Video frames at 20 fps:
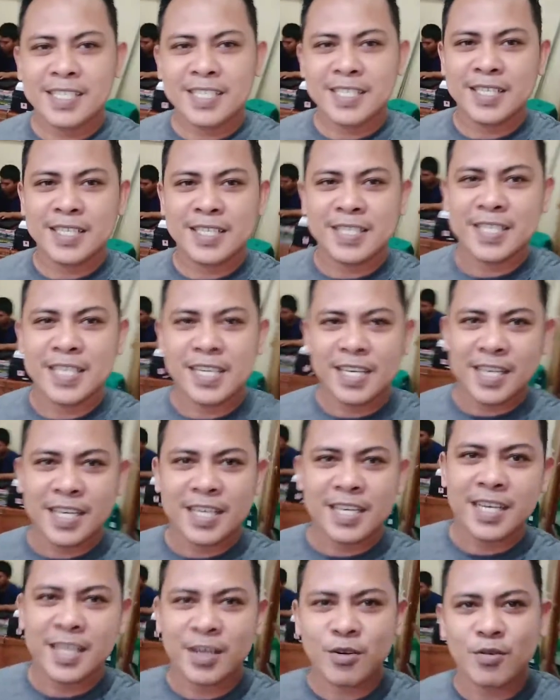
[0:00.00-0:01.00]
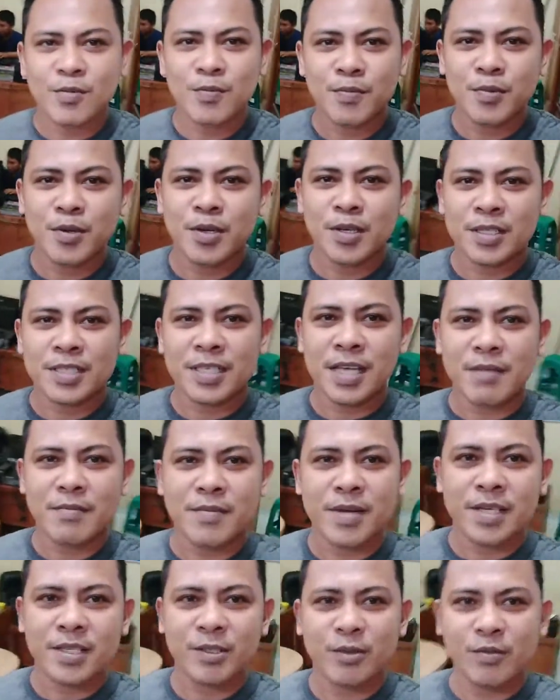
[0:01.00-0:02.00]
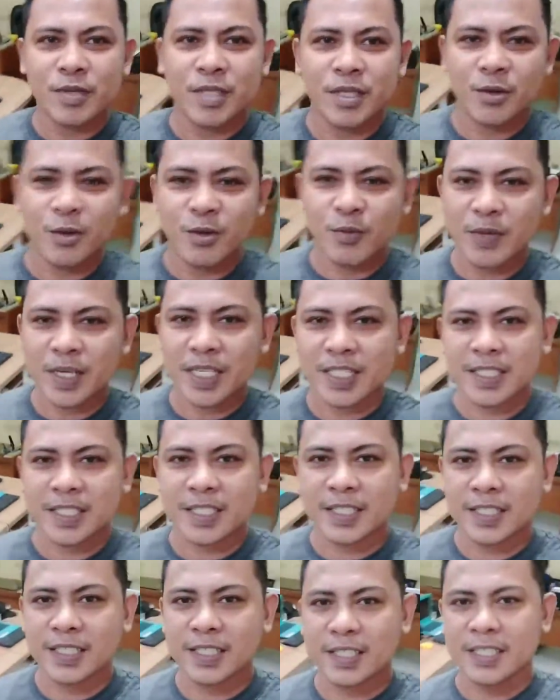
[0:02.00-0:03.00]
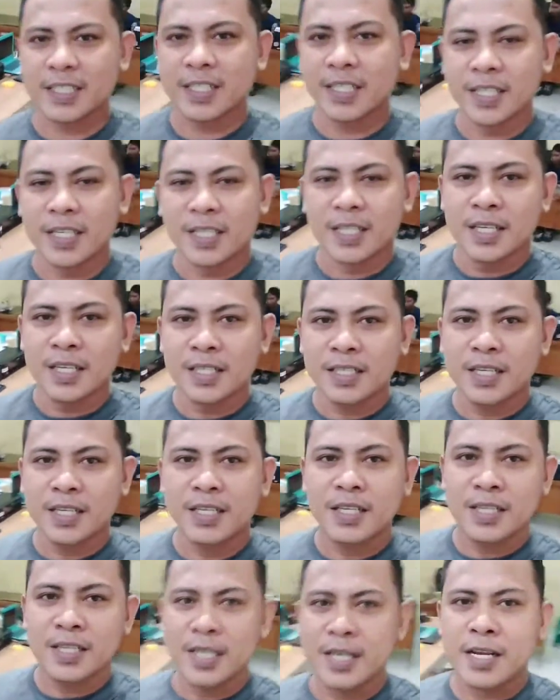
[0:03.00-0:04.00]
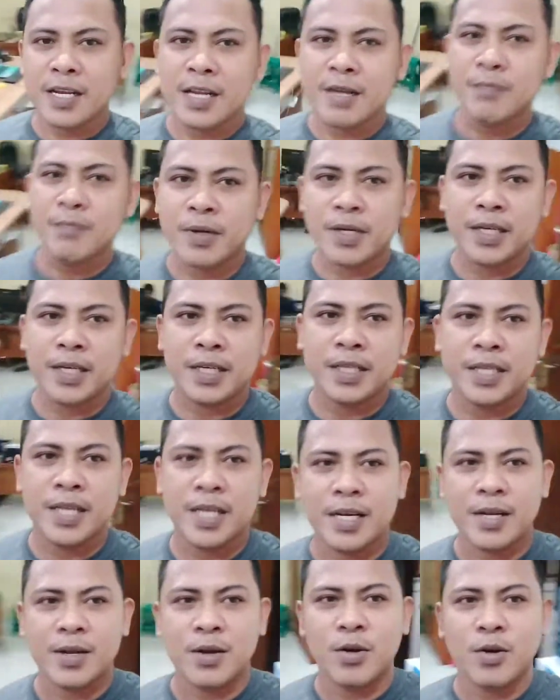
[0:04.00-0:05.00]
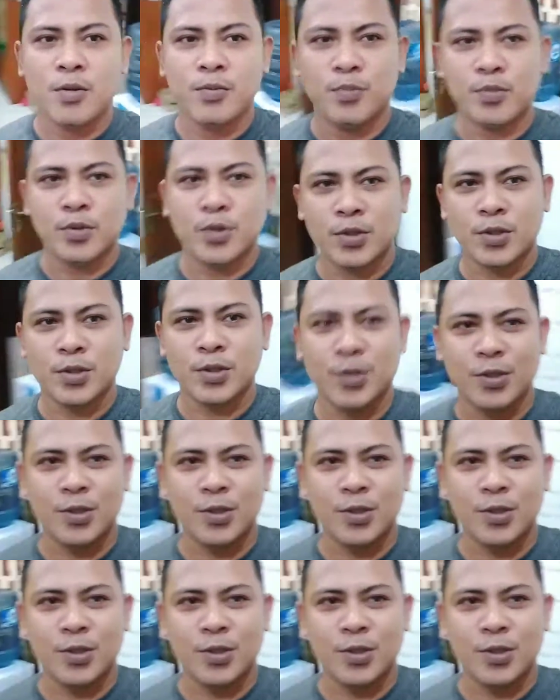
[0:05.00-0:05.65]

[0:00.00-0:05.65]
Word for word: serumpun sama Subit Humas. Jadi ini adalah pekerjaan ops.